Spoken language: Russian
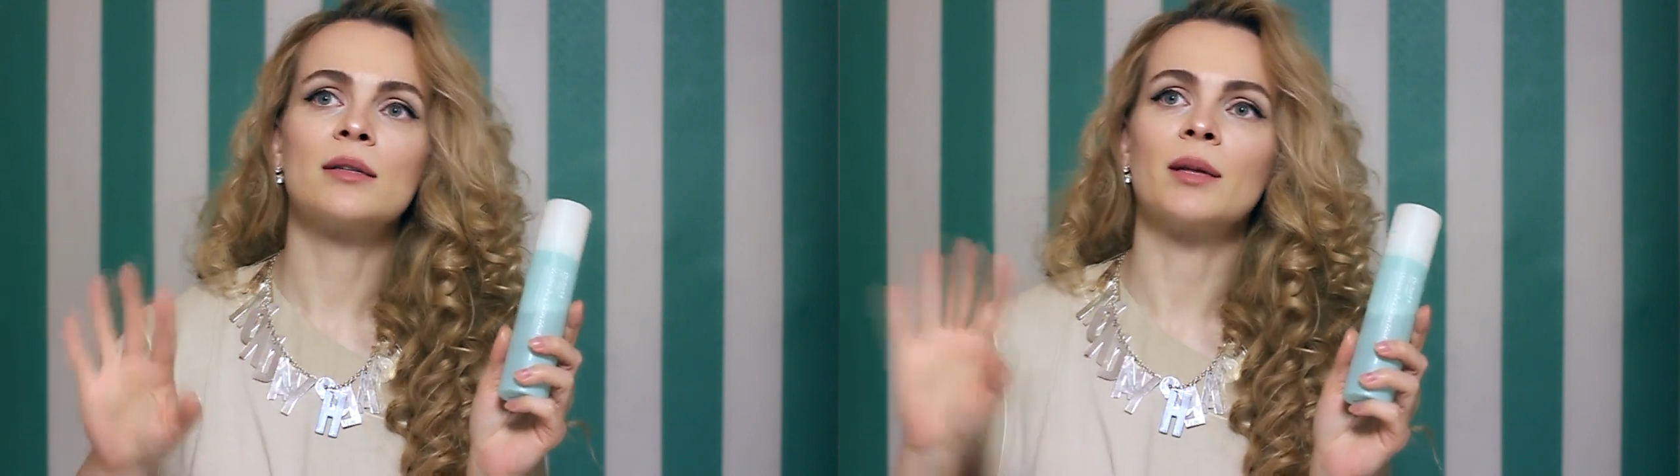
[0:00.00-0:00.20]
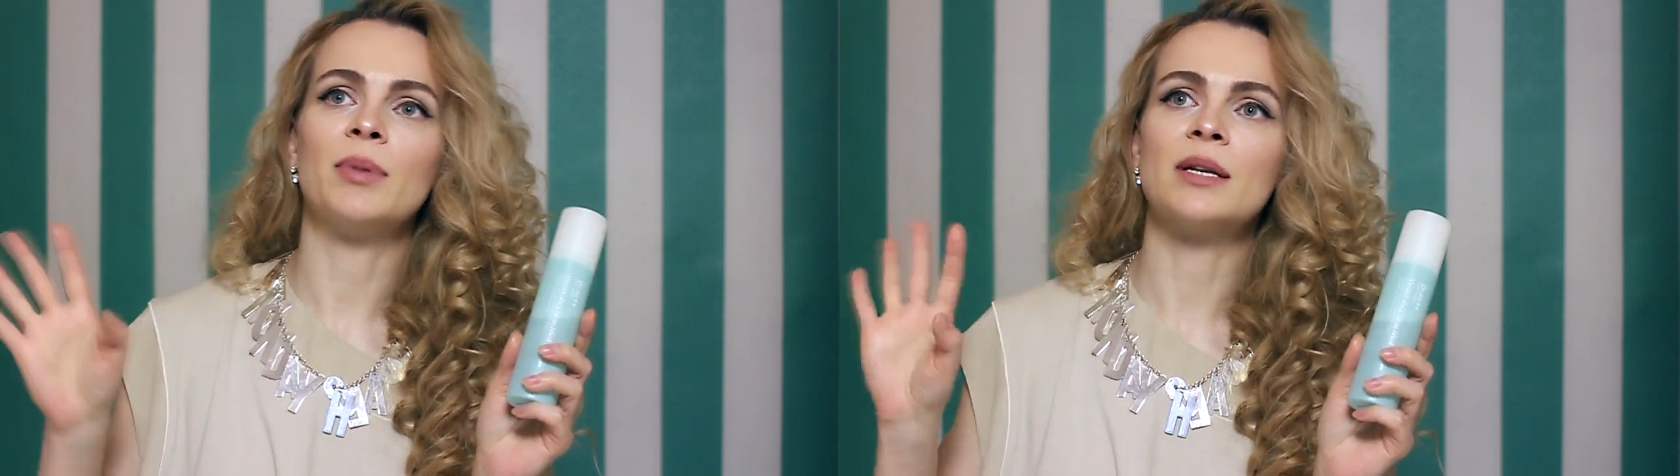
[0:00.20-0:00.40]

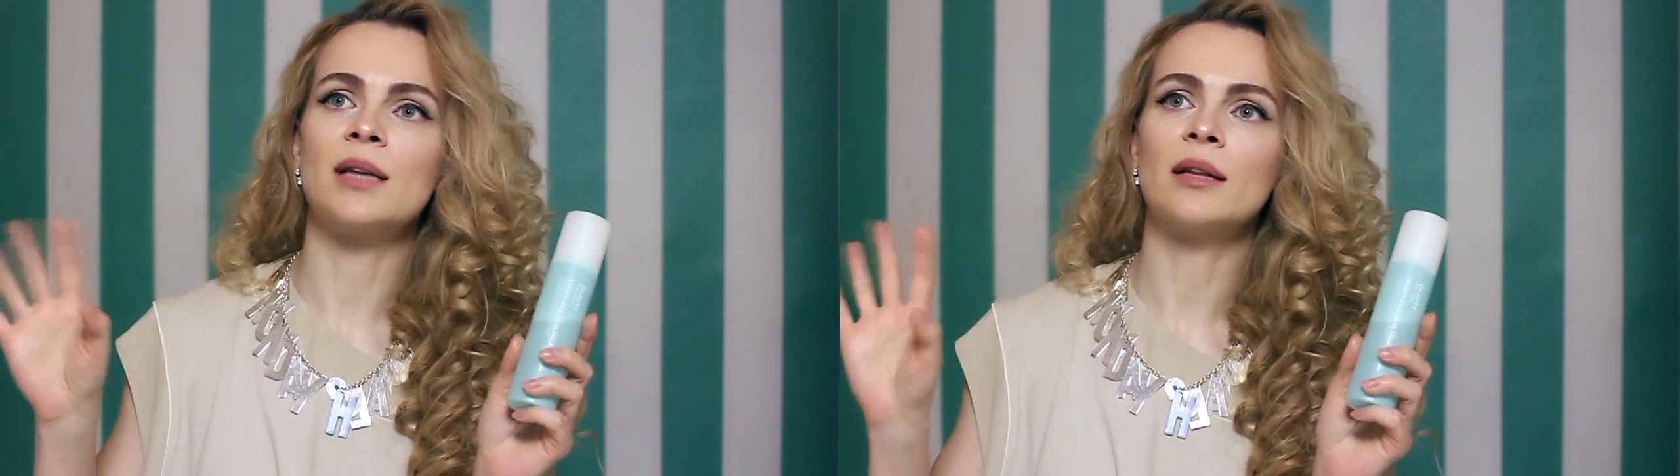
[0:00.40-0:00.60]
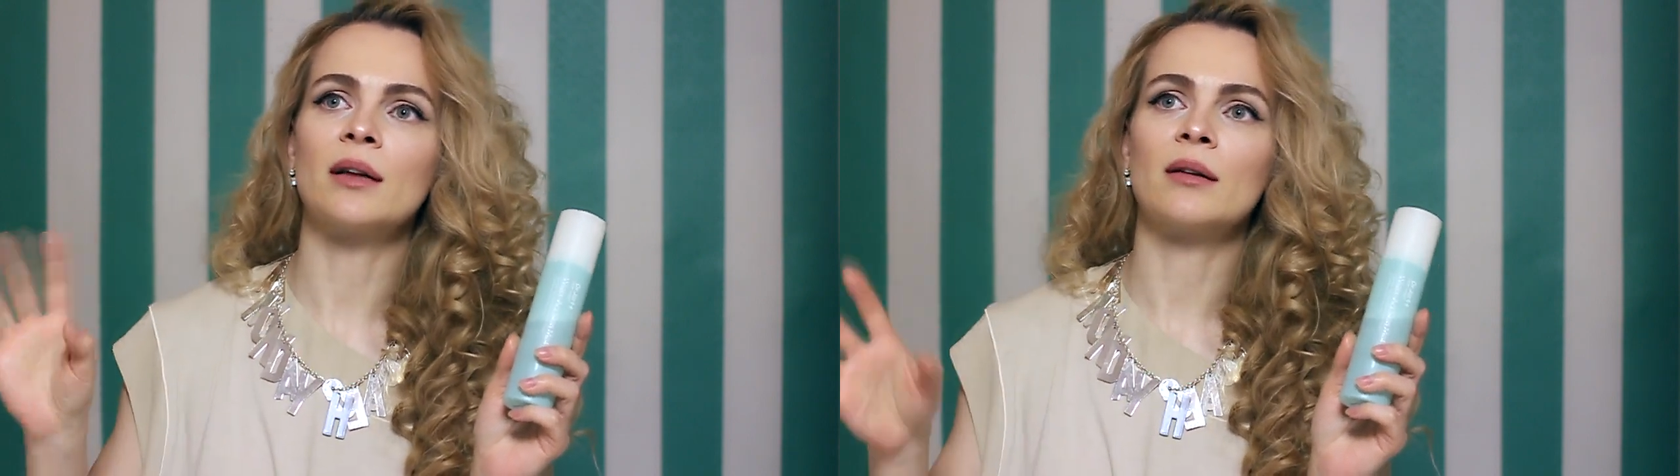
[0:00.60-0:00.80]

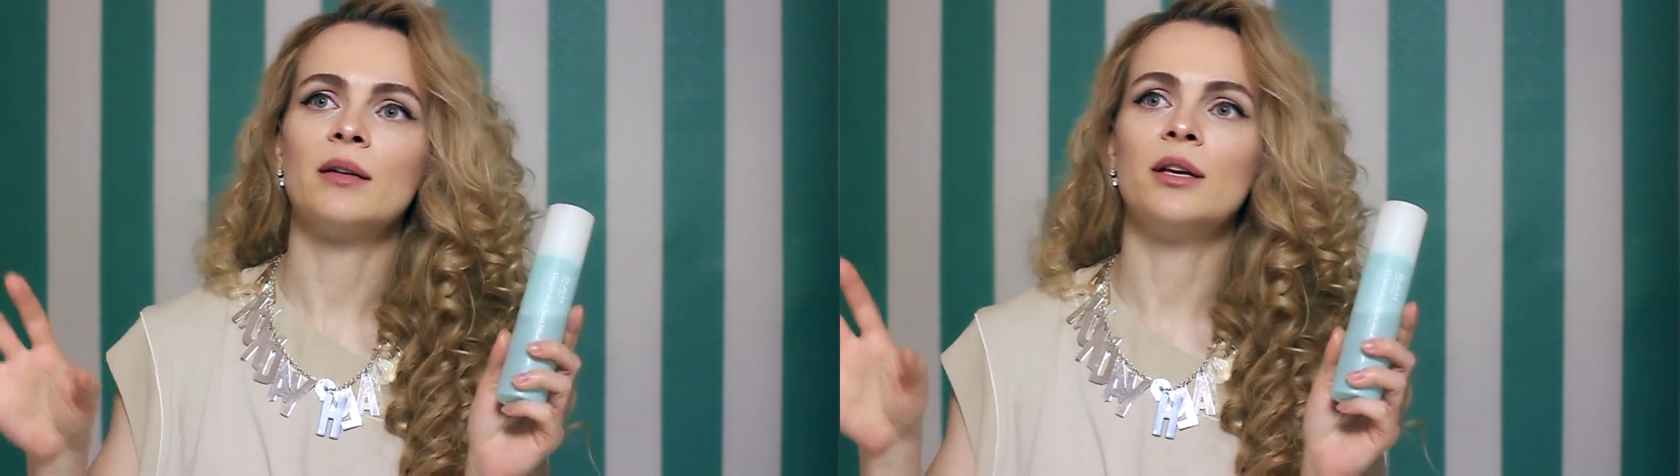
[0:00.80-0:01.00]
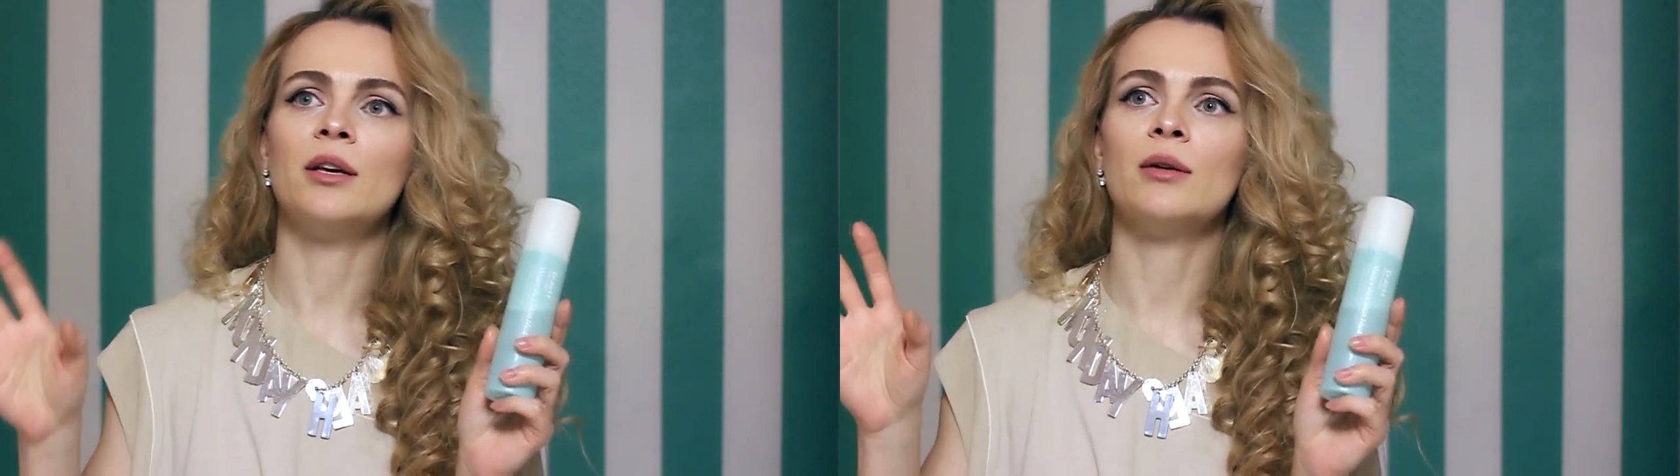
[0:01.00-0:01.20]
стабилизатор
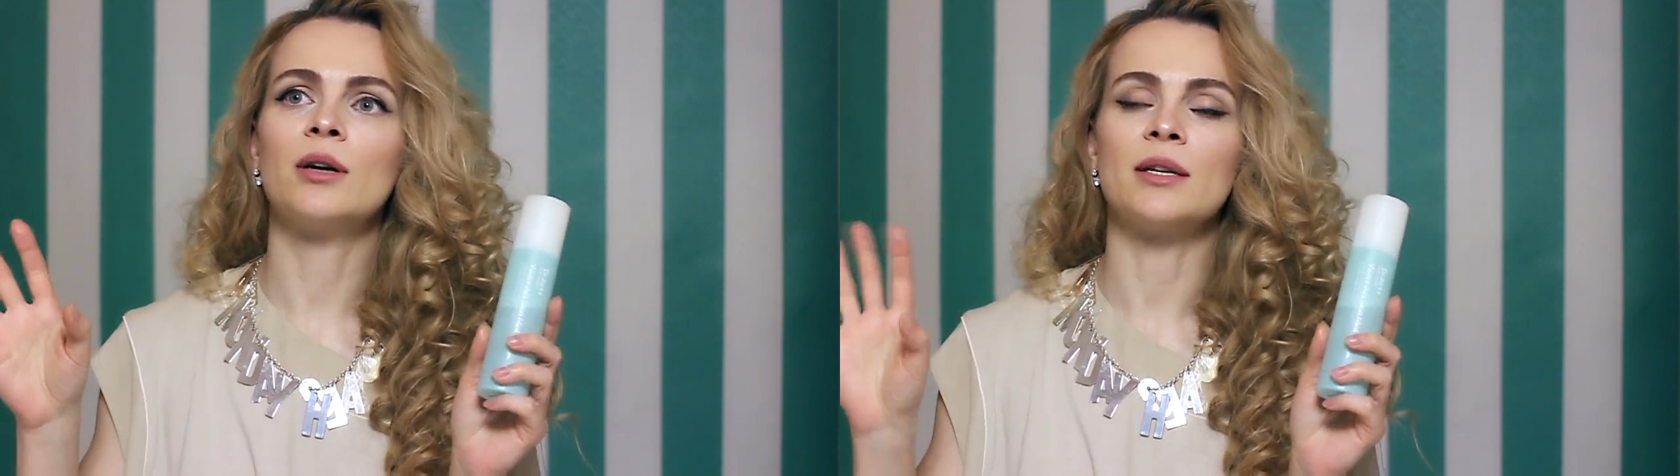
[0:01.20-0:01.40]
и